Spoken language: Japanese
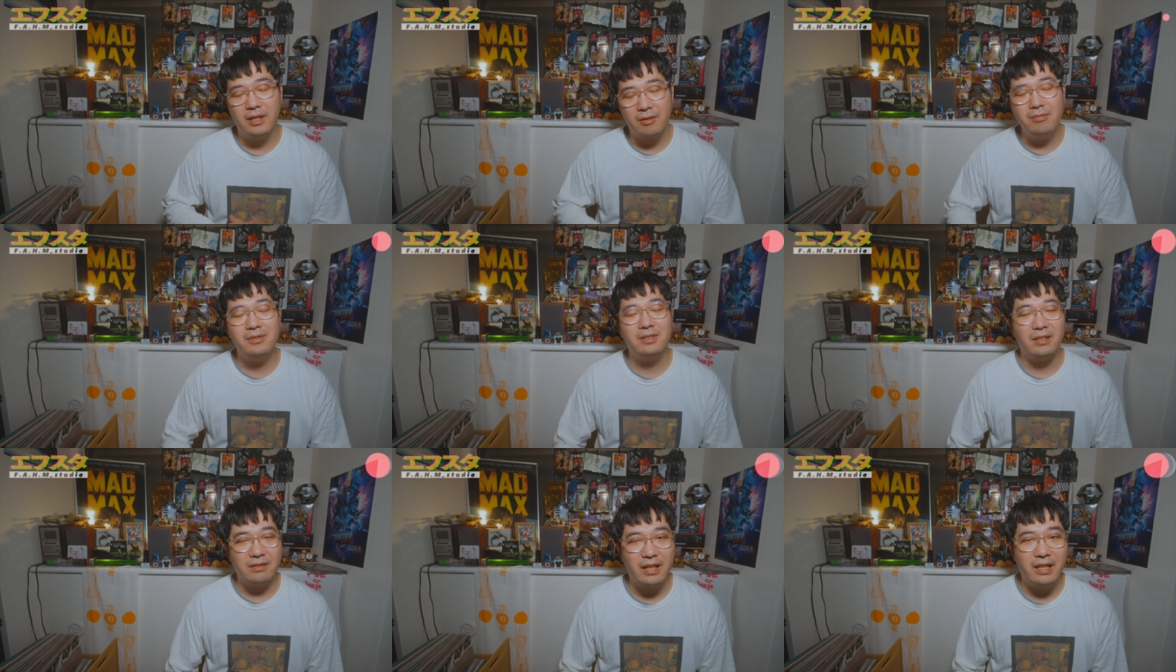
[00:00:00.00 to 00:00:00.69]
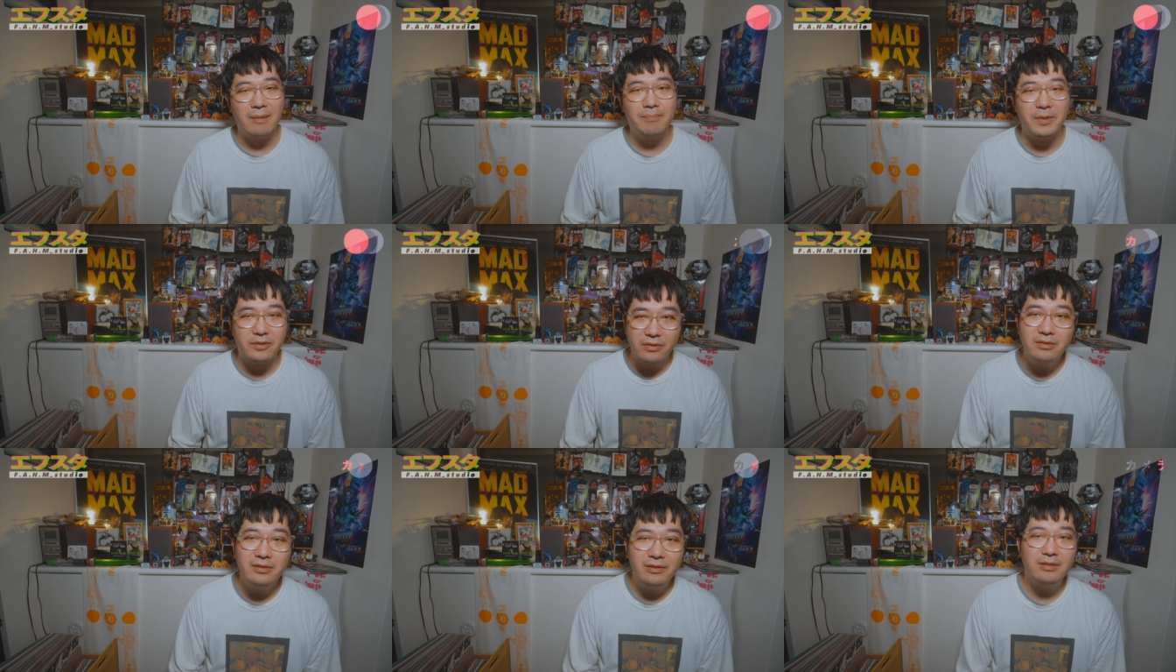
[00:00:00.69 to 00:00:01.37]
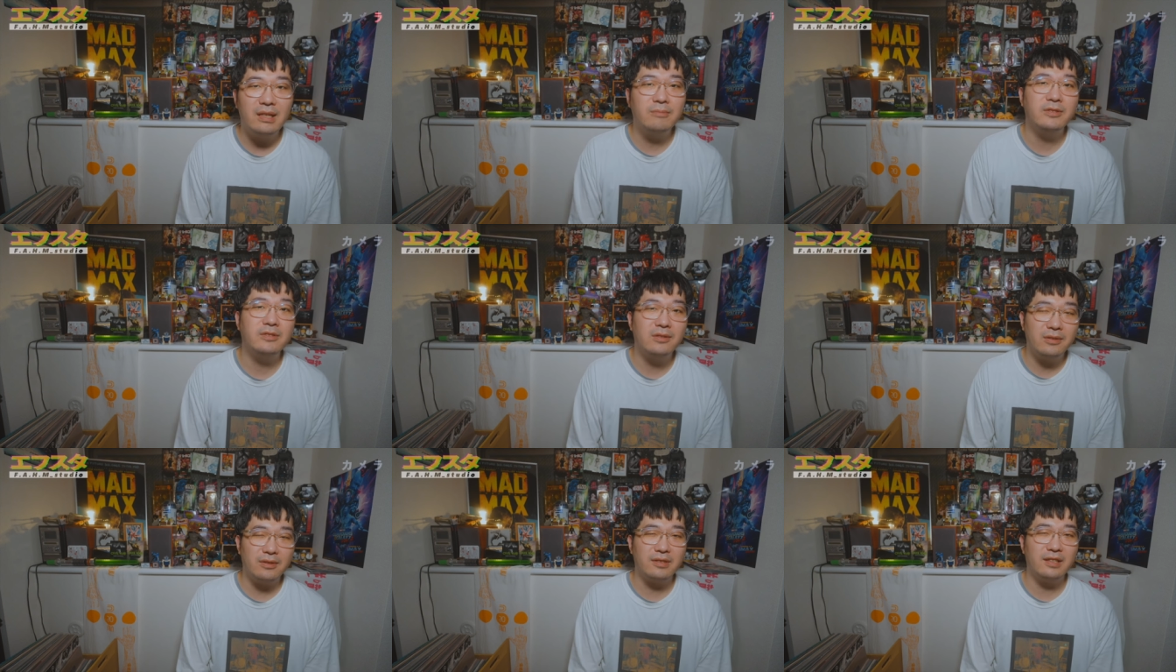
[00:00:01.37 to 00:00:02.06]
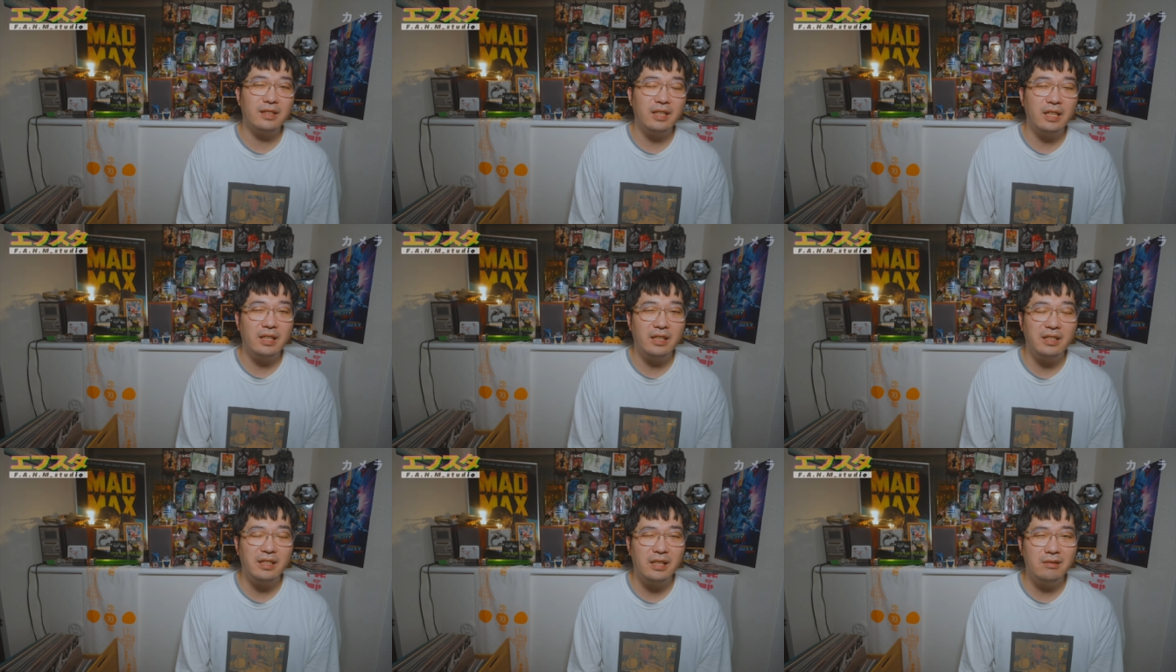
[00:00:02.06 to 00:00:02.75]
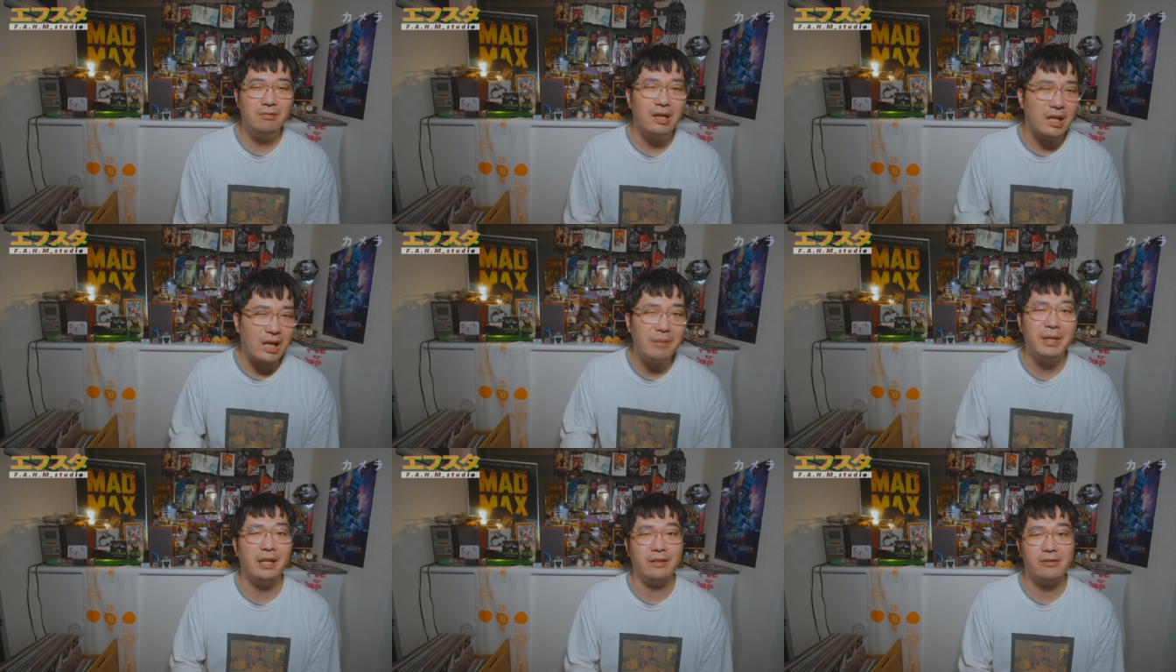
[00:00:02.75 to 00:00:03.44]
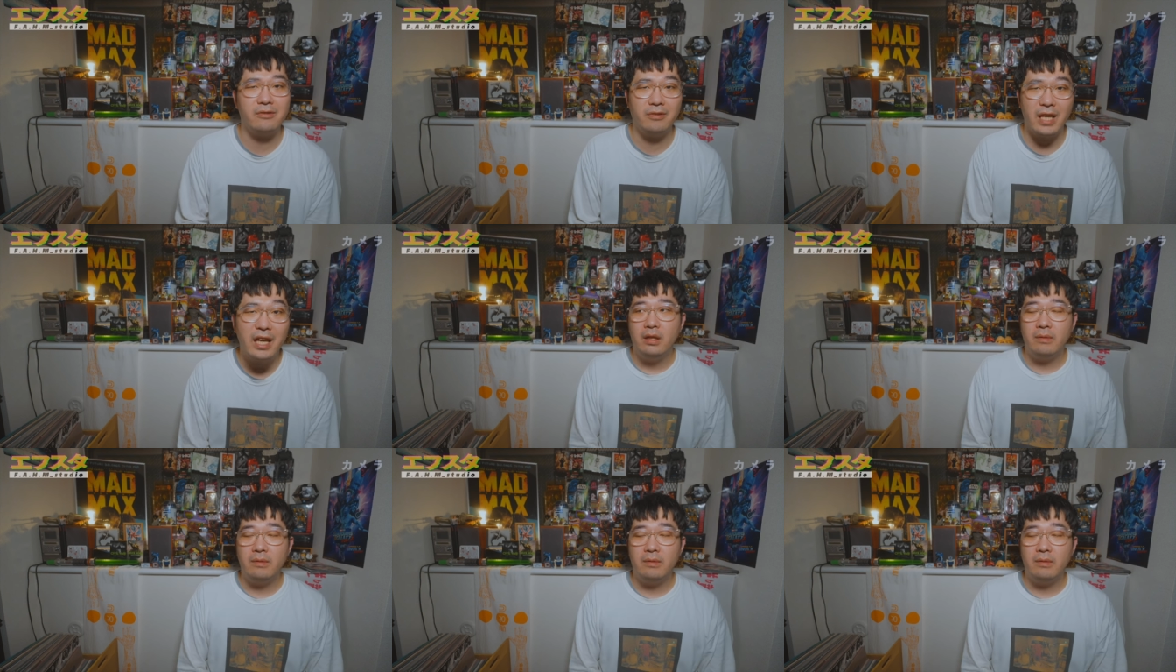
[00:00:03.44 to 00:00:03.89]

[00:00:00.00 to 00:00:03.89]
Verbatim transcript: 今作ね、やっぱ重要なものとして出てきてるのはカメラですよね。